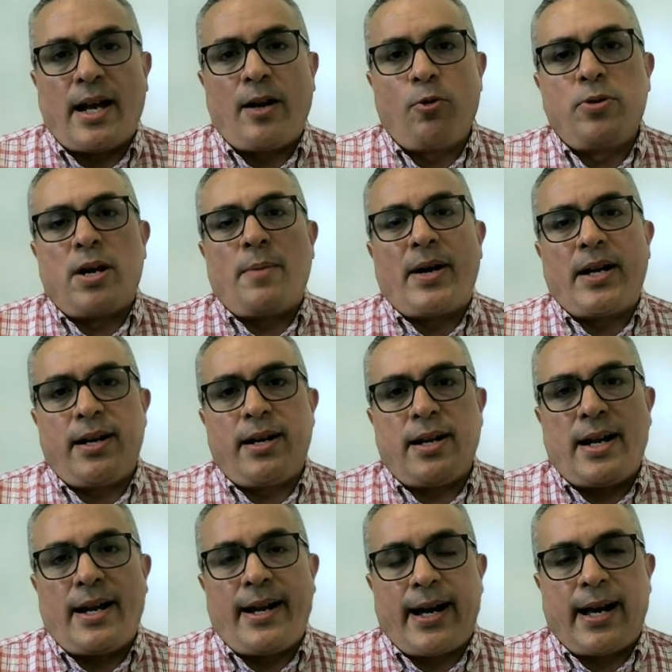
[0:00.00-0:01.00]
alguna
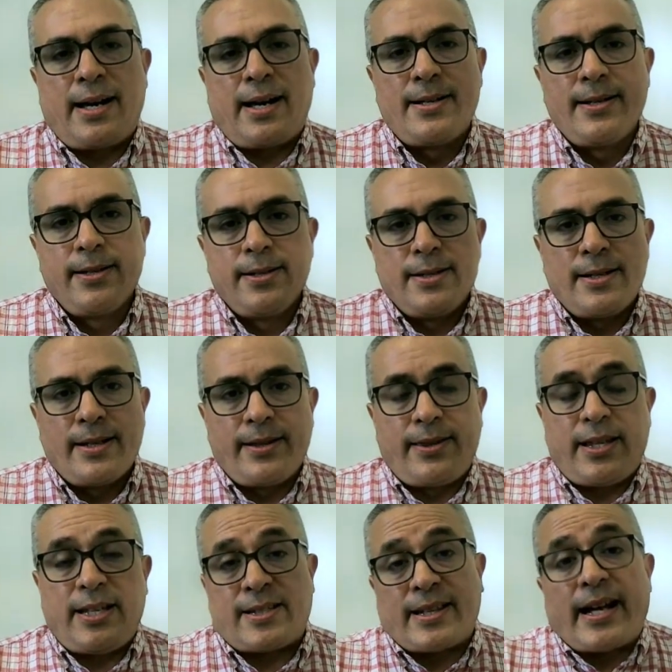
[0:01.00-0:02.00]
manera
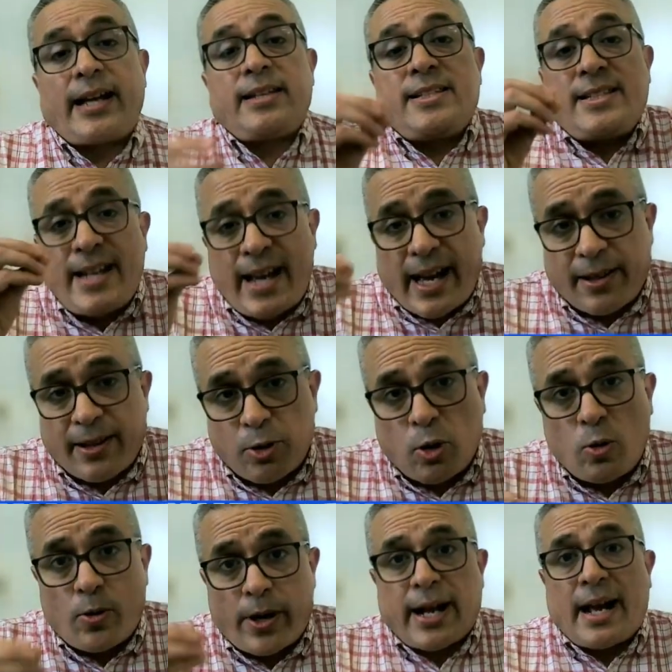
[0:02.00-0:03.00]
distanciando
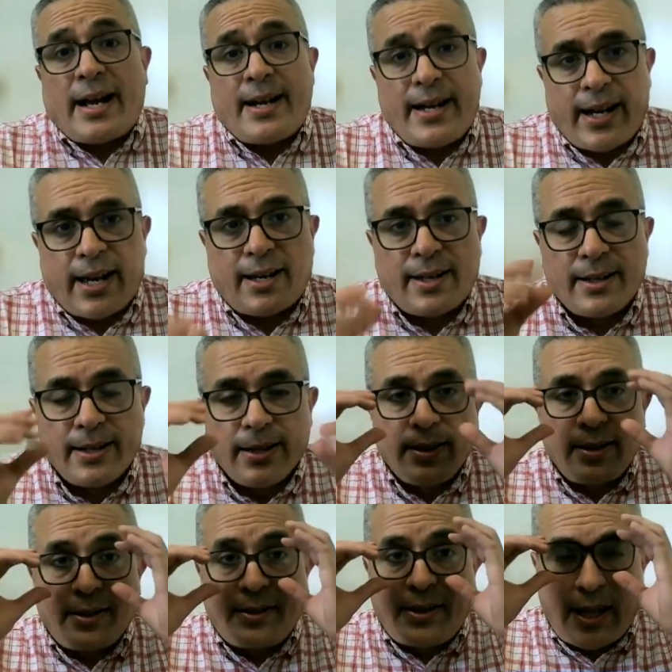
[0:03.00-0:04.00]
Ucrania
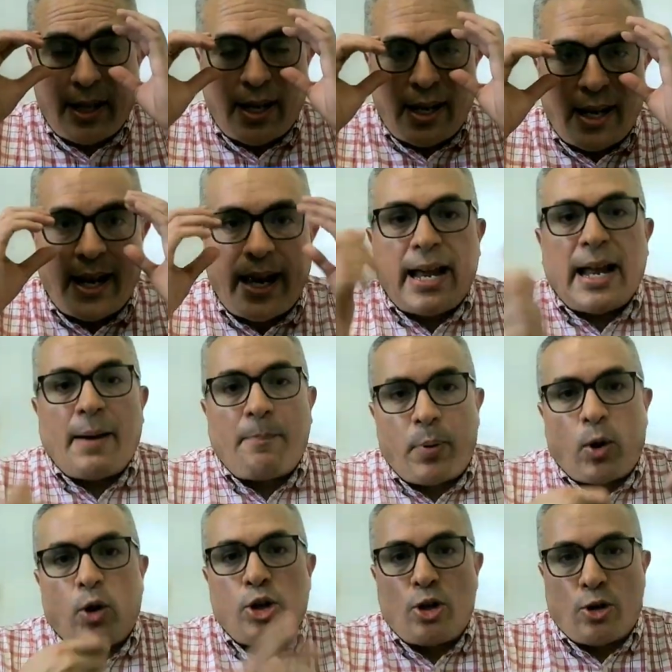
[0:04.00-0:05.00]
del
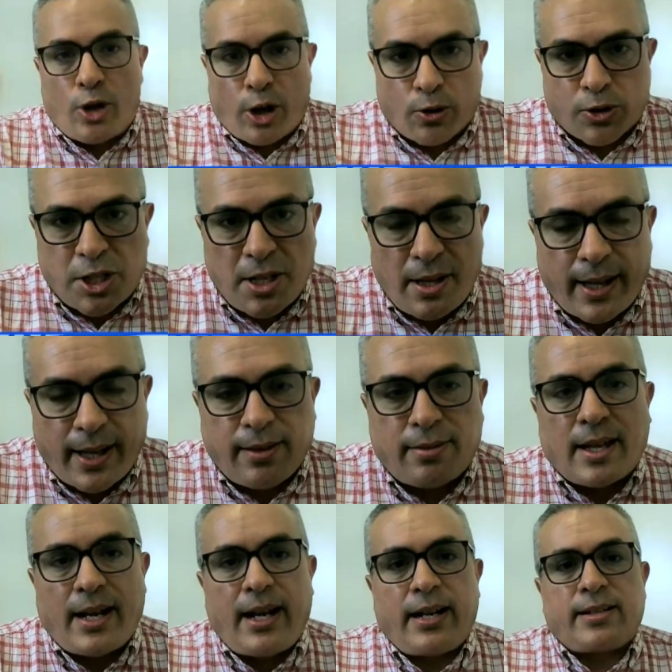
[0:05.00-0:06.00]
apoyo que
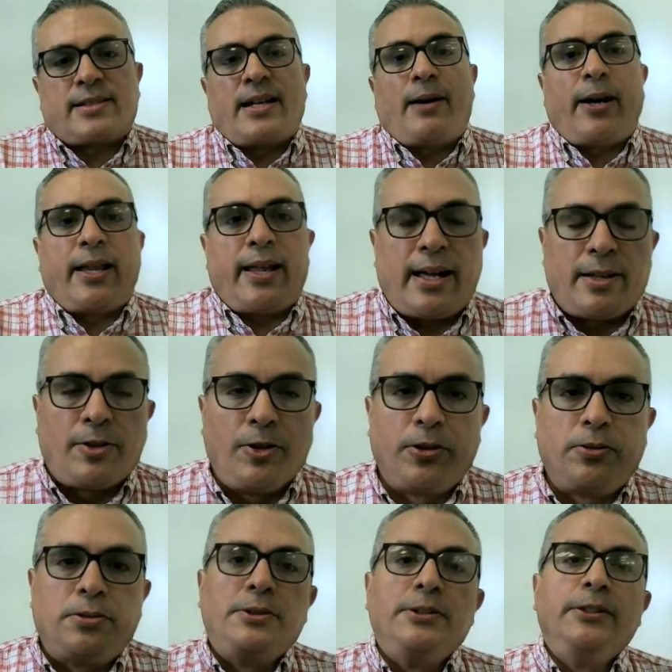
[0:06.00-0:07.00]
Occidente le estaba
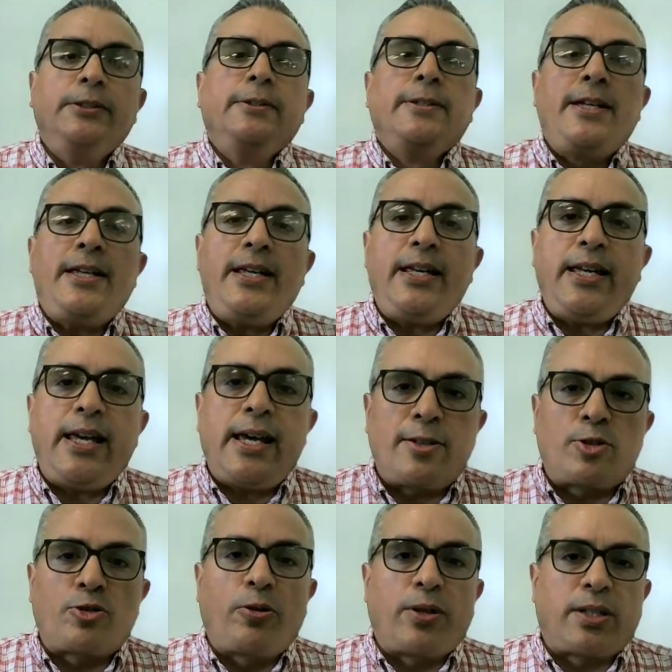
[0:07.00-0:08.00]
dando y
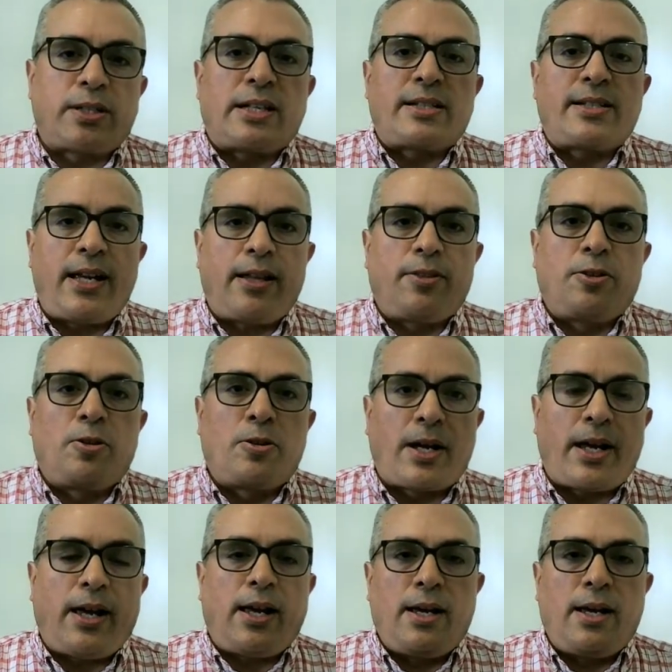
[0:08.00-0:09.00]
eso está haciendo
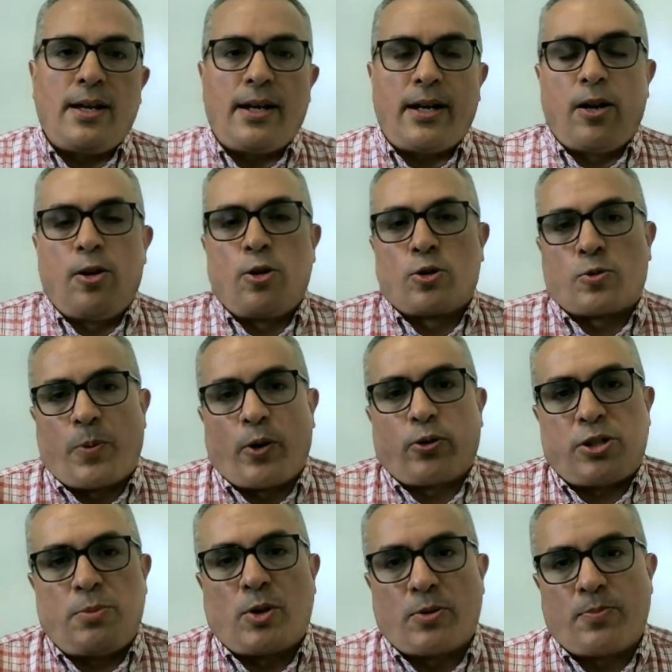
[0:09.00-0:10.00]
que en los
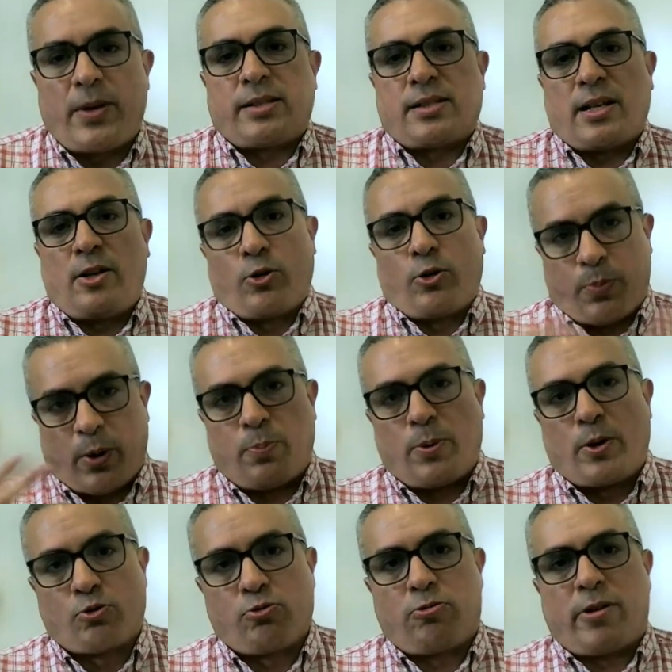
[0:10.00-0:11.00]
próximos meses los
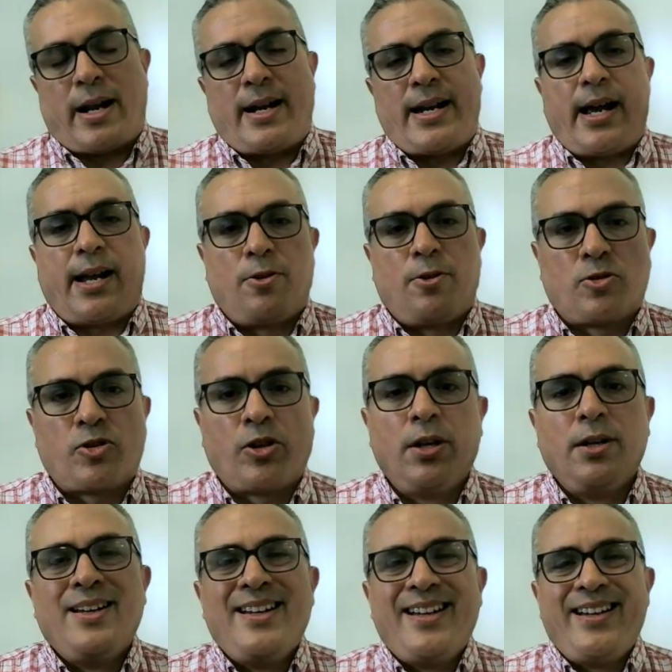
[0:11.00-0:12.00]
propios ucranianos
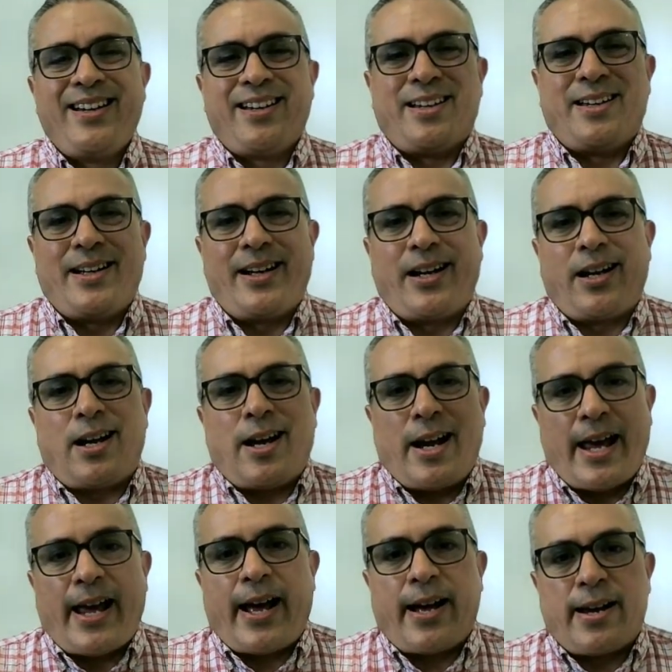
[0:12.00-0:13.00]
eh,
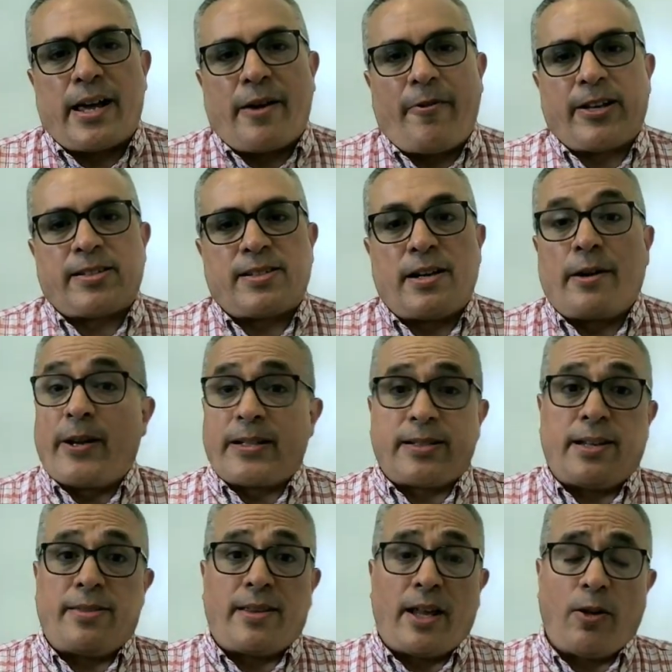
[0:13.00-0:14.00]
crean que va a ser
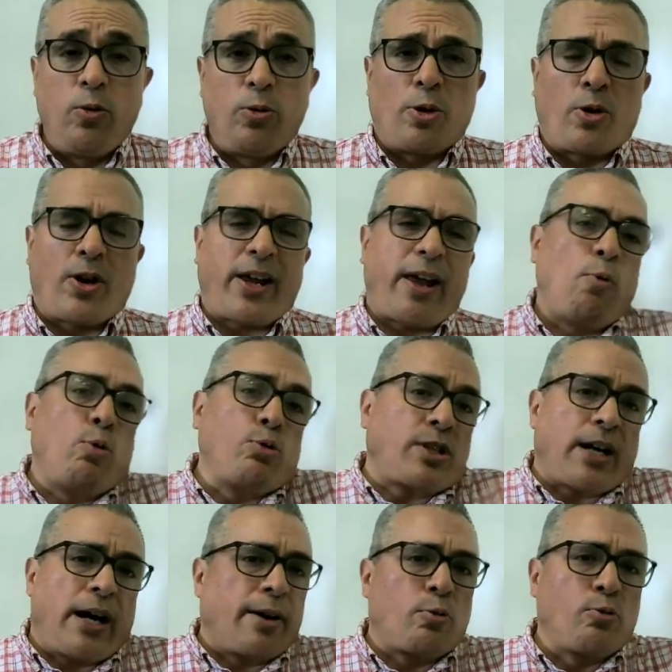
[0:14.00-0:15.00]
bastante duro. ¿Qué
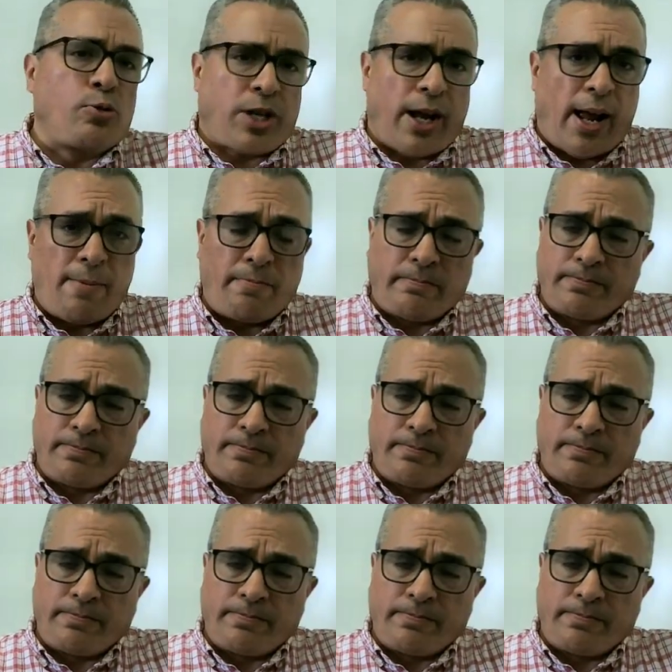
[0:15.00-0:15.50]
busca Rusia?